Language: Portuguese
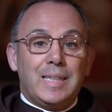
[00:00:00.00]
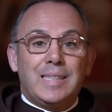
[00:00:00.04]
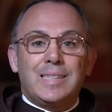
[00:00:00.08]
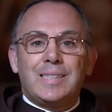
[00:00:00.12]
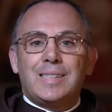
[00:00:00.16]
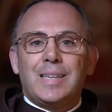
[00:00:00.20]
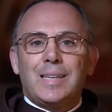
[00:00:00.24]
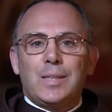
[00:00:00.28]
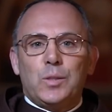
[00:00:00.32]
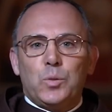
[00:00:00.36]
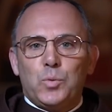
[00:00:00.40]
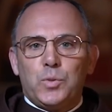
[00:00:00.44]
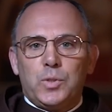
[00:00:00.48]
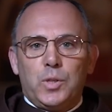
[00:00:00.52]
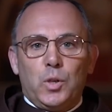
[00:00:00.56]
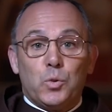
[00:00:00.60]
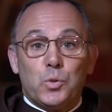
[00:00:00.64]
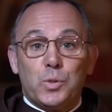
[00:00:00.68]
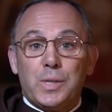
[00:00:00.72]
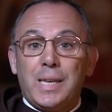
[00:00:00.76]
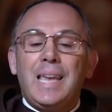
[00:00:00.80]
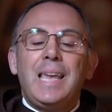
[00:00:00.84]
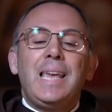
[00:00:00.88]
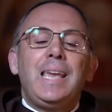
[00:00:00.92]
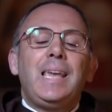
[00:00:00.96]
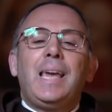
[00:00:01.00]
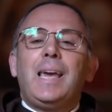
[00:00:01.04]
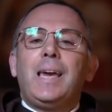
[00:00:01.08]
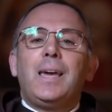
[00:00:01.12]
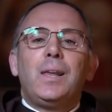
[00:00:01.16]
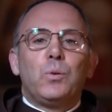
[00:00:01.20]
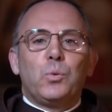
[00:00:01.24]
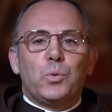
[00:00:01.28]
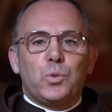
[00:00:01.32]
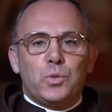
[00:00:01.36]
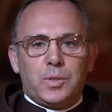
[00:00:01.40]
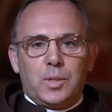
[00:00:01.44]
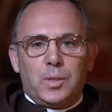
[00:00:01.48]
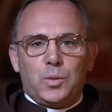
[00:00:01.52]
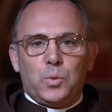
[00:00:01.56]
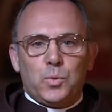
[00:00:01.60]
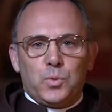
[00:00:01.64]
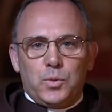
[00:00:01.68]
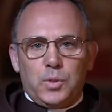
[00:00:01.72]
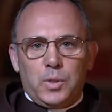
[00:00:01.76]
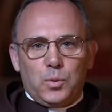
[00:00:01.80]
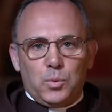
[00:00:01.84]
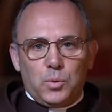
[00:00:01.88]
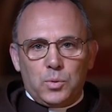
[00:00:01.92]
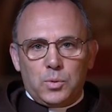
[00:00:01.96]
saduceus. Quem eram os
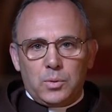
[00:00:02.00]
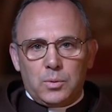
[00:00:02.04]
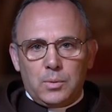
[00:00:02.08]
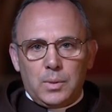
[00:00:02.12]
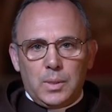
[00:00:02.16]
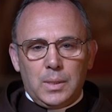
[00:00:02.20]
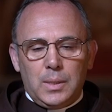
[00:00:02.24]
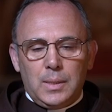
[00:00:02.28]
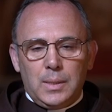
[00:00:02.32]
saduceus?